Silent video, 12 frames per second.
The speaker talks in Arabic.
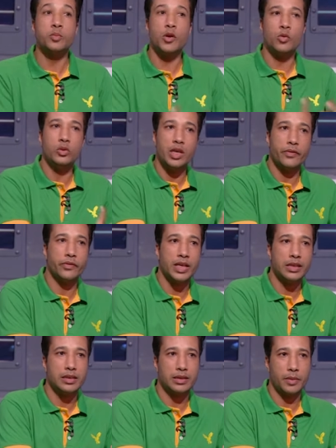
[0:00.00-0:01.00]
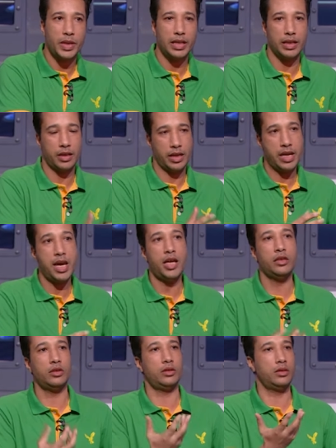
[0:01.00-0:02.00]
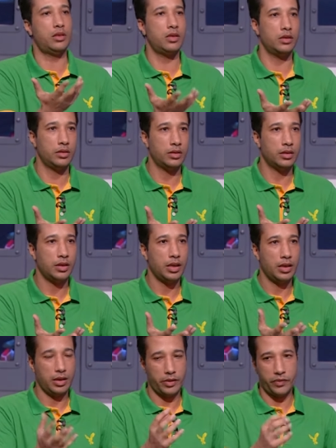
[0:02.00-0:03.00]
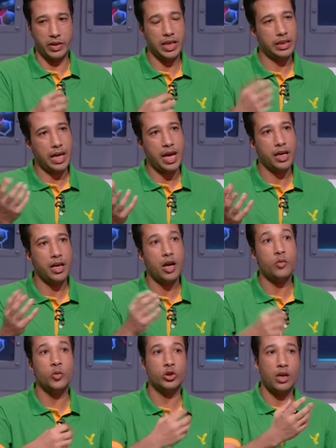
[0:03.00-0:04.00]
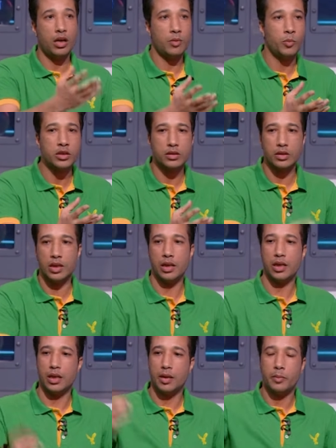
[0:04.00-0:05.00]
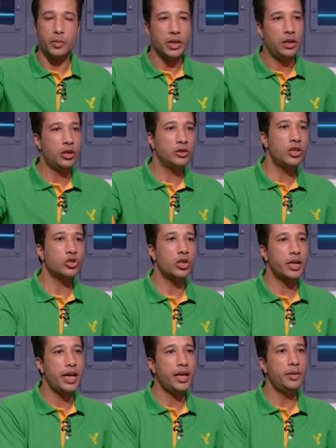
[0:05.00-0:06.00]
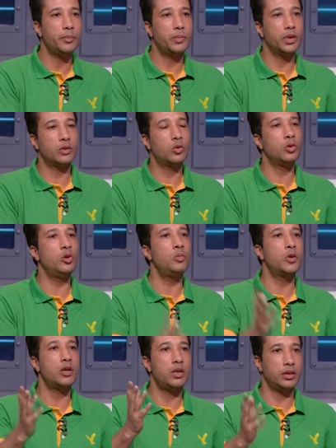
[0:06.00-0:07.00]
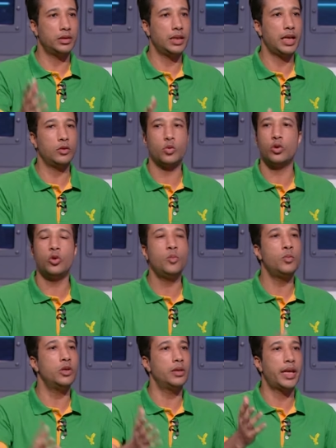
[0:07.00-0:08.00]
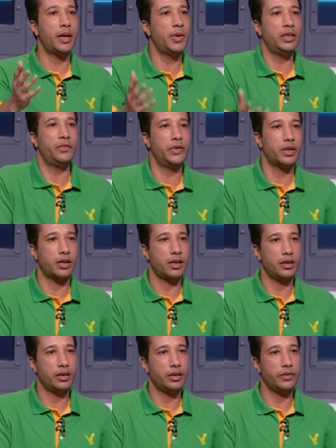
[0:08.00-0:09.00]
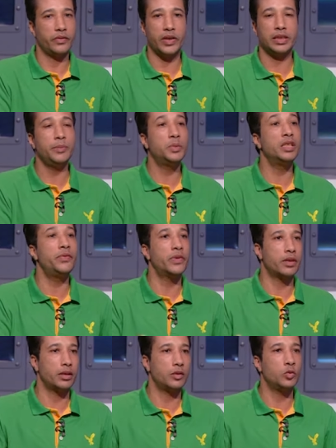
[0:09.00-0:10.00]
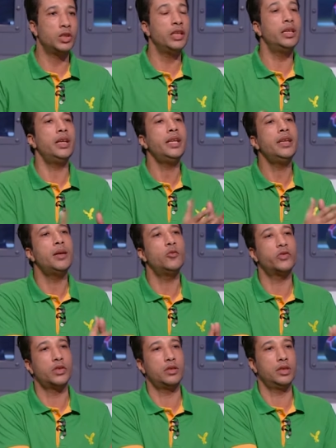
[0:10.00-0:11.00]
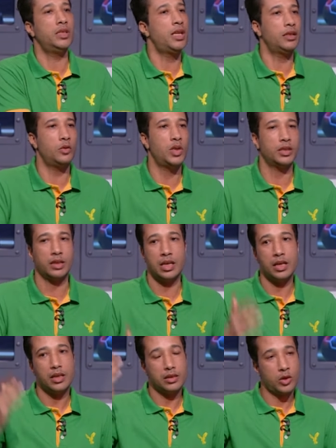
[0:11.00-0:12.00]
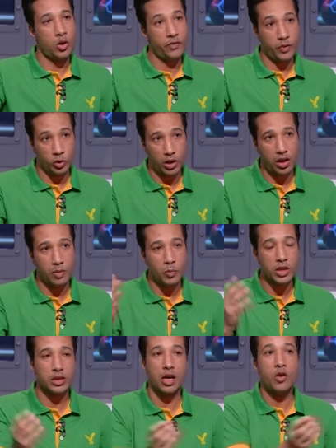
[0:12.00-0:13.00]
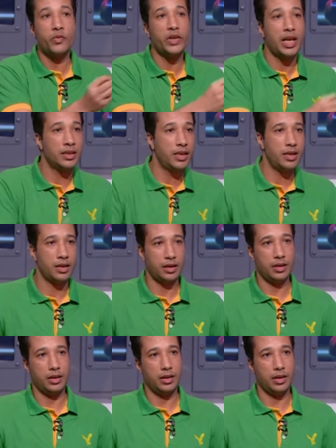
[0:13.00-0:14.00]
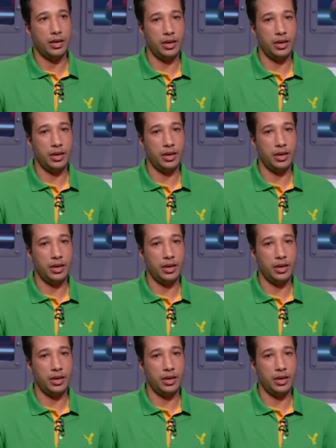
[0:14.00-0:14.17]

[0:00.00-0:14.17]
مش موجوده في نادي الزمالك اللي هي حته القائد في النادي الاهلي او منتخب مصر ال 11 لاعب كلهم قائد يعني كلهم كباتن فرقه صح. فدي بتفرق ودي اللي احنا مفتقدينها دلوقتي سواء في منتخب مصر او في الانديه